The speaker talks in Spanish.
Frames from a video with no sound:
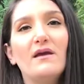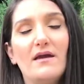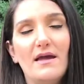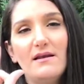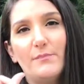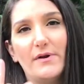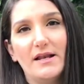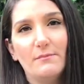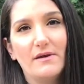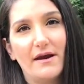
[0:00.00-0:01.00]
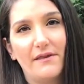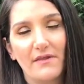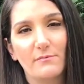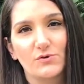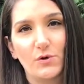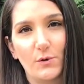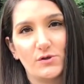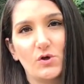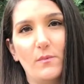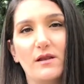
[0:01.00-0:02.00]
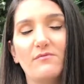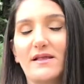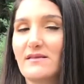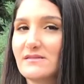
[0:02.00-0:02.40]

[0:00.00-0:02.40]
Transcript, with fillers: en la preliminar del Miss Universo 2020.